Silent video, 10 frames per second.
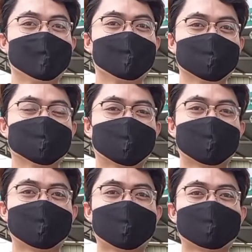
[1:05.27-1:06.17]
Koko
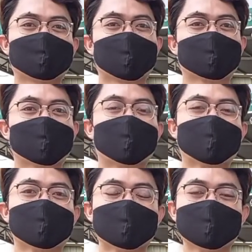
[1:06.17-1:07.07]
sekarang tepatnya
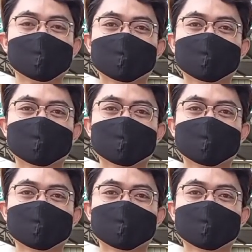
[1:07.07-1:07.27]
ada di